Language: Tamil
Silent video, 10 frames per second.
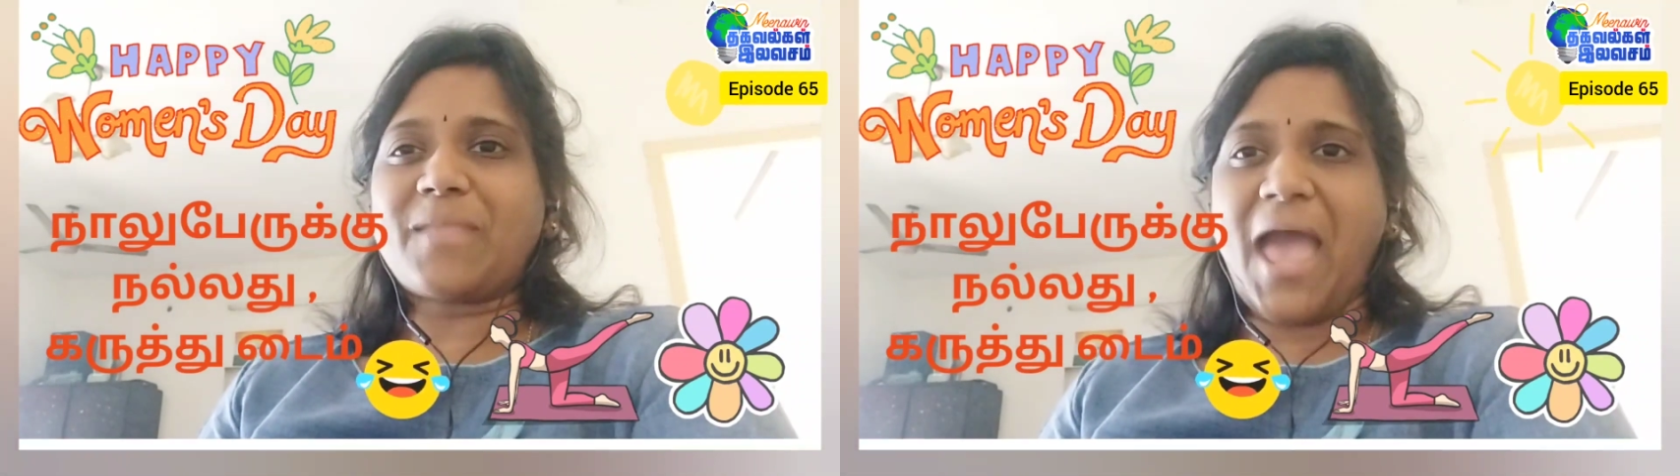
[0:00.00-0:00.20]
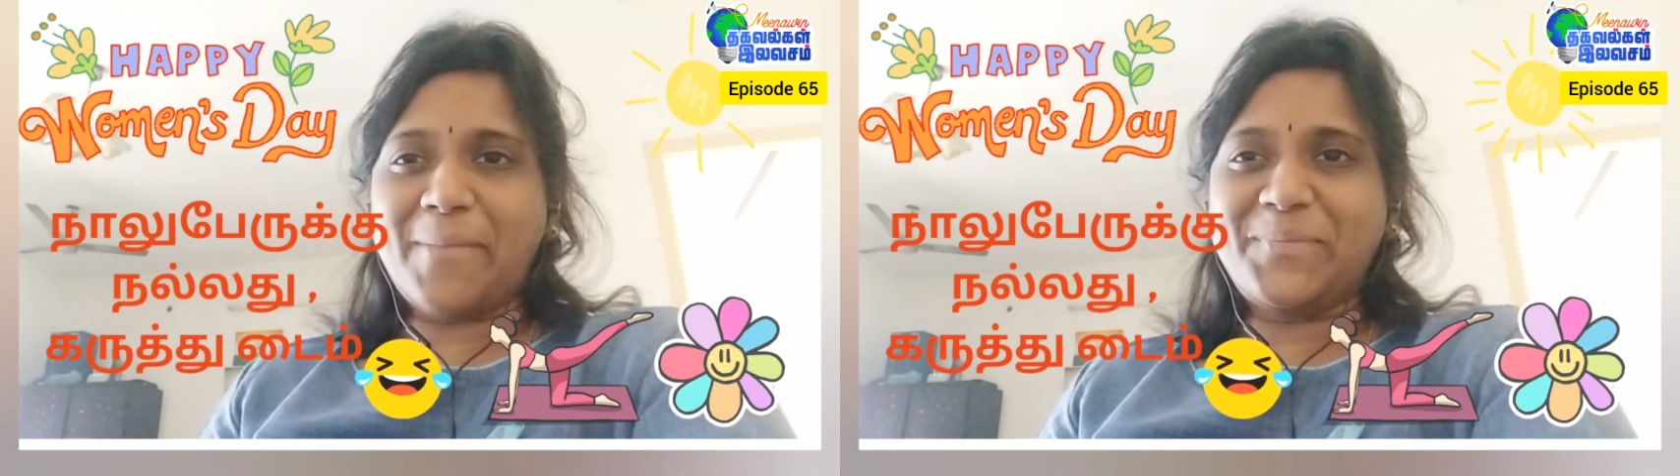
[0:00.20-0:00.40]

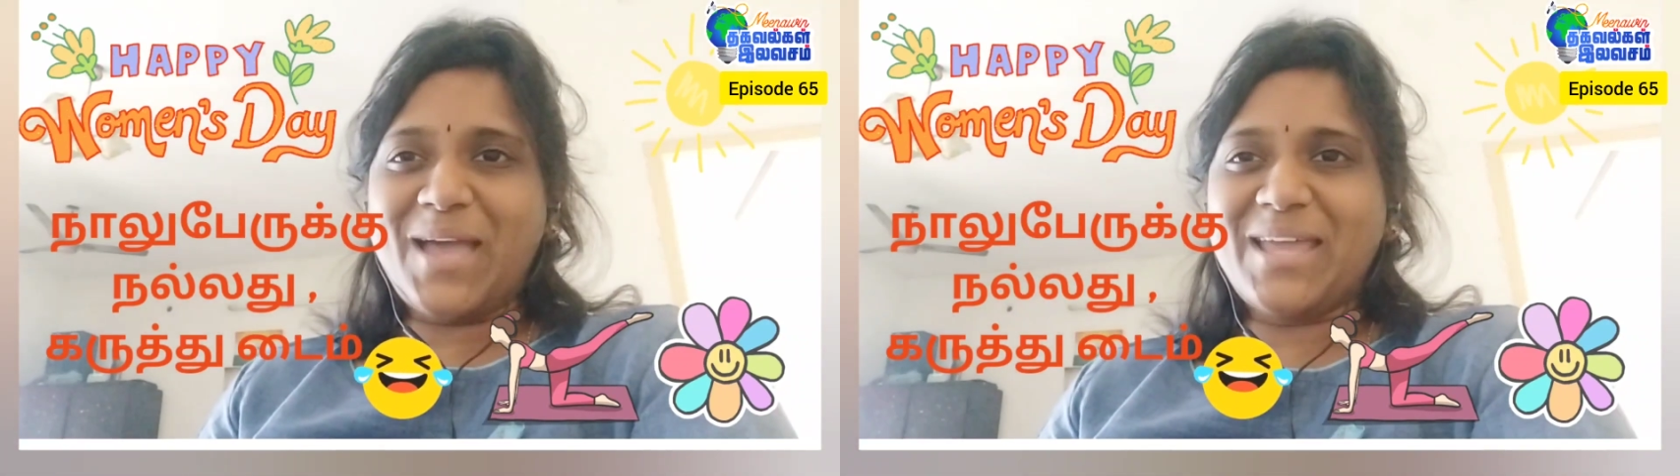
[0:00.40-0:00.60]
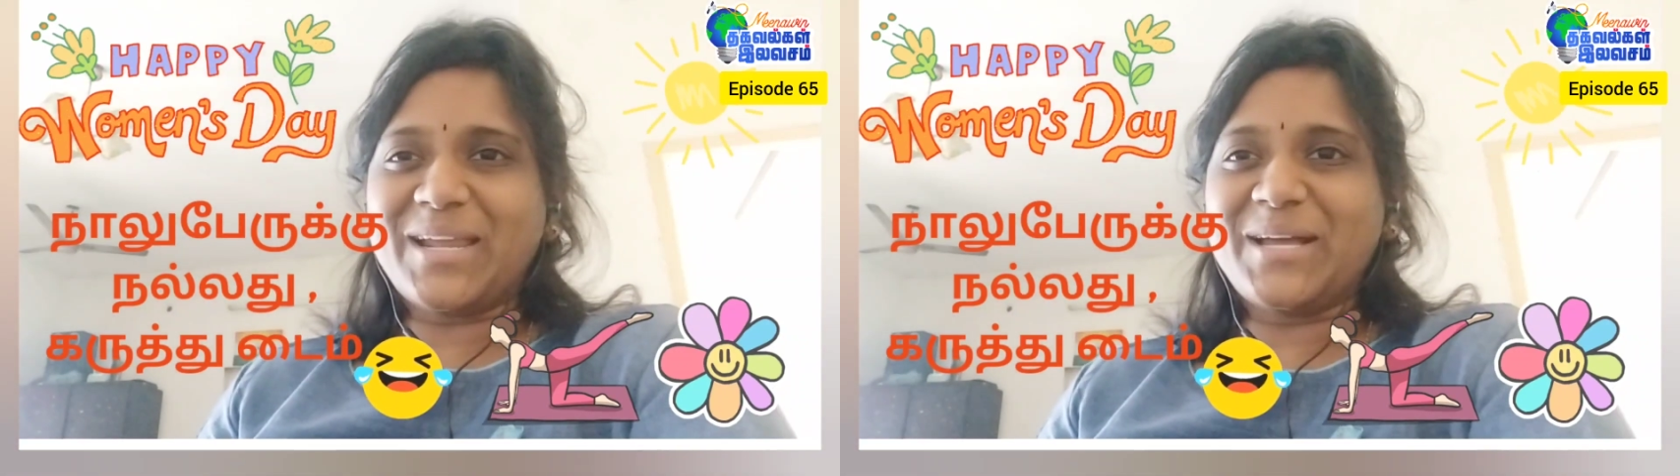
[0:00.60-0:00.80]

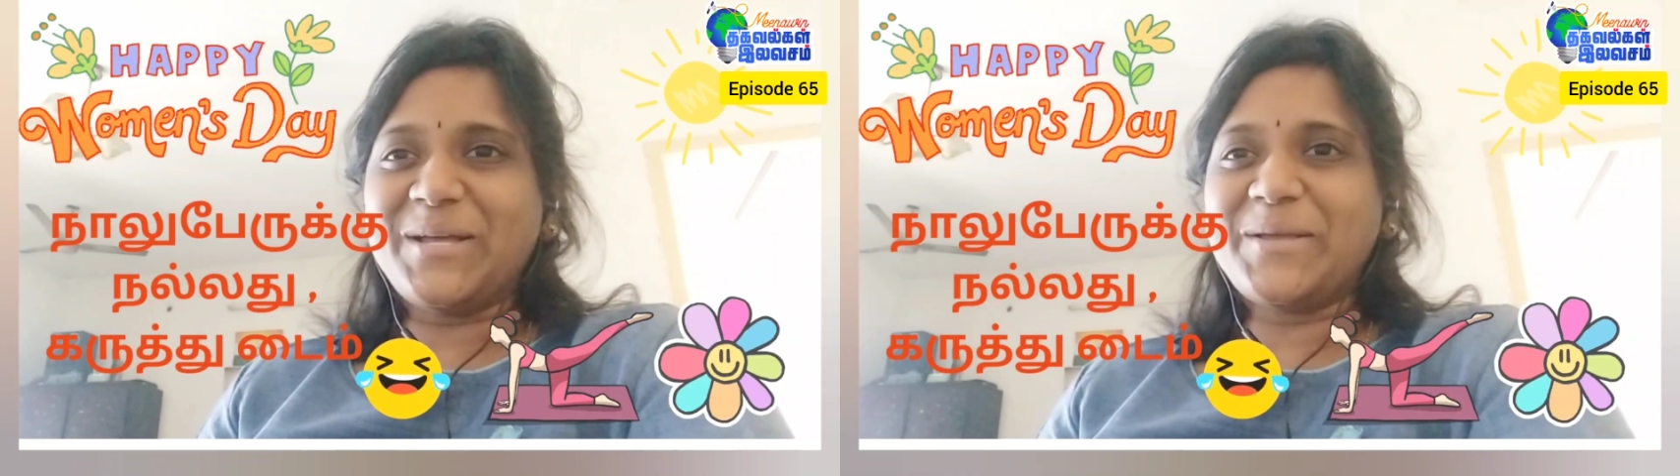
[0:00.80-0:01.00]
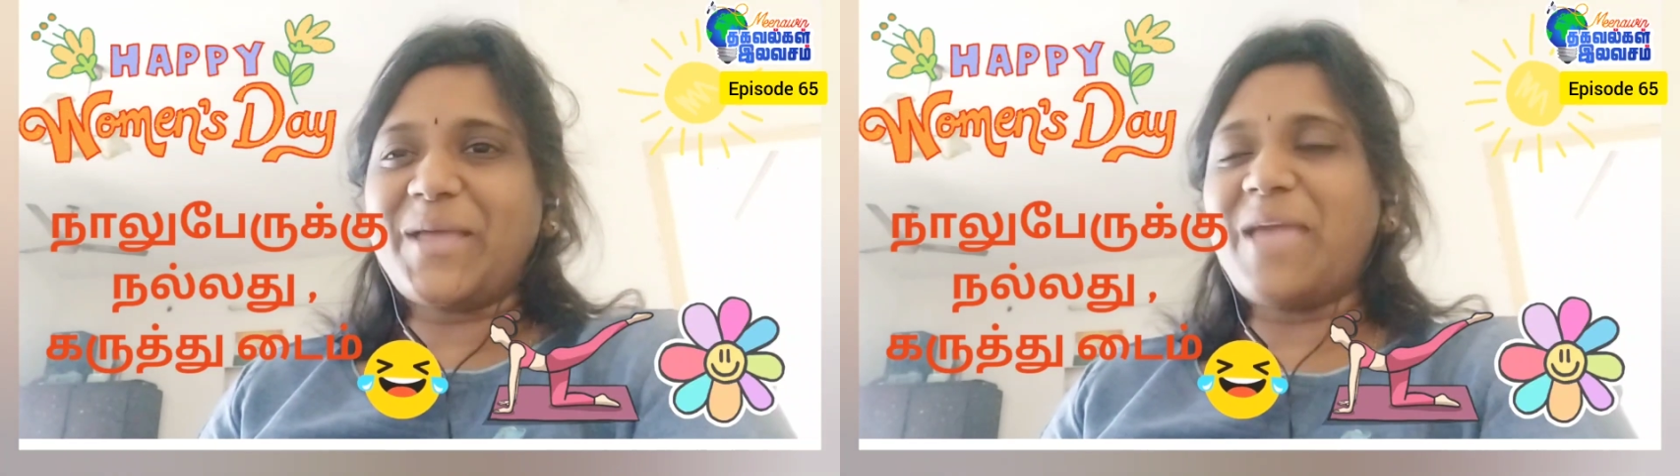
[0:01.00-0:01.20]
ஹாப்பியாக இருங்க
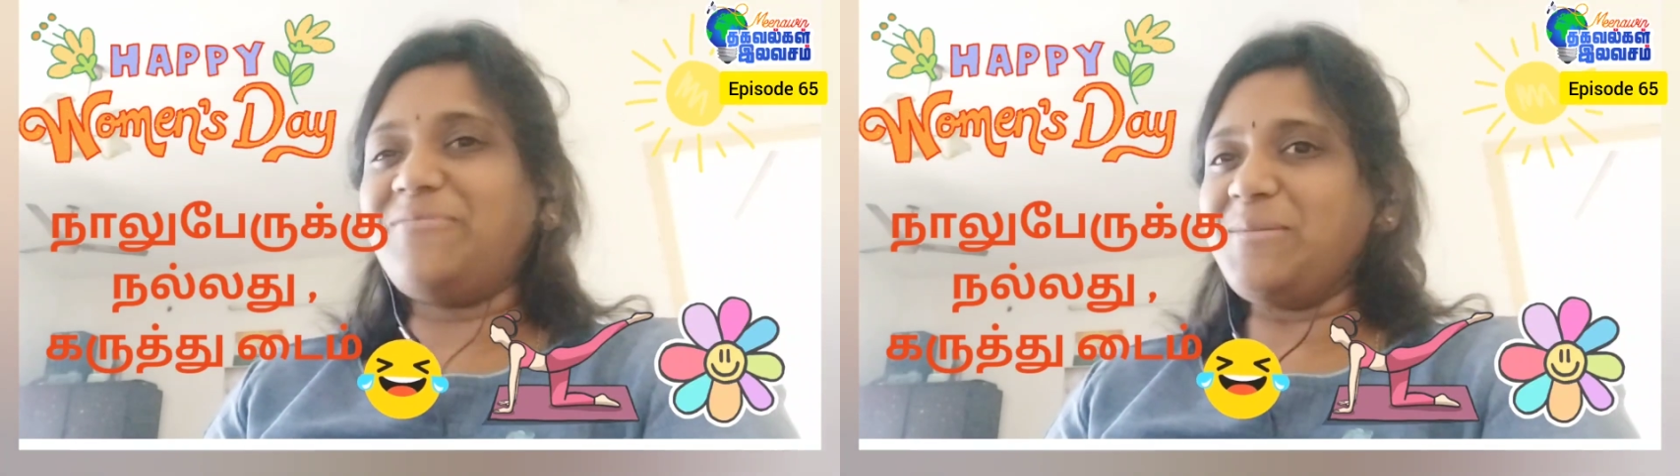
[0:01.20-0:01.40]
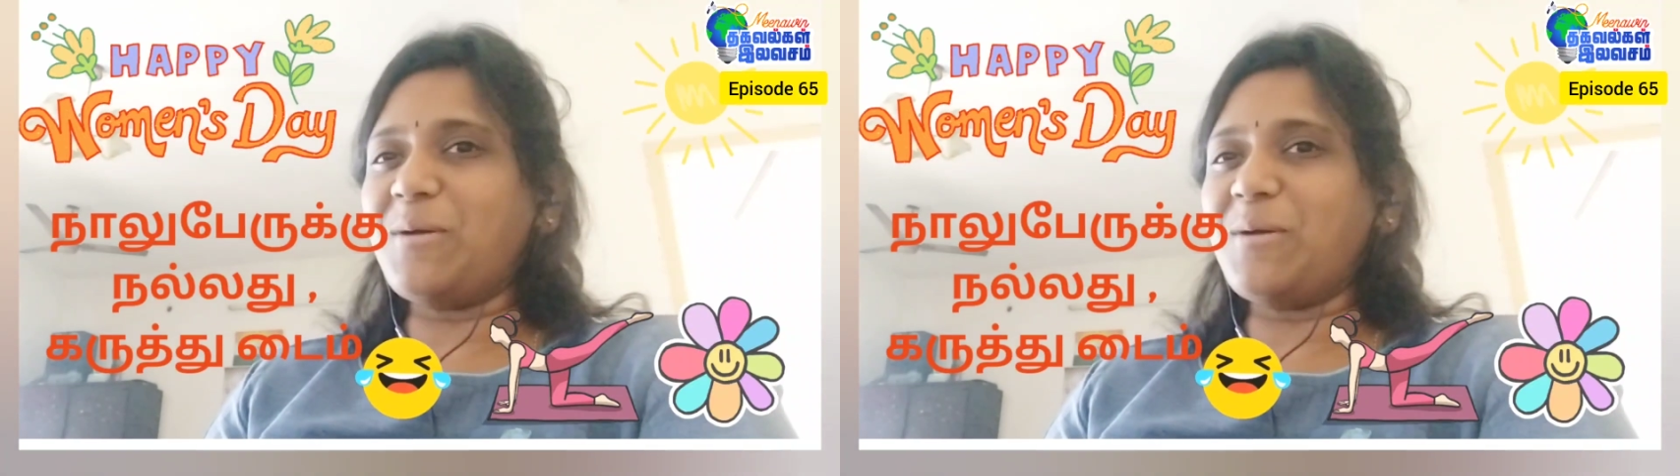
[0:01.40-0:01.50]
எவ்ரி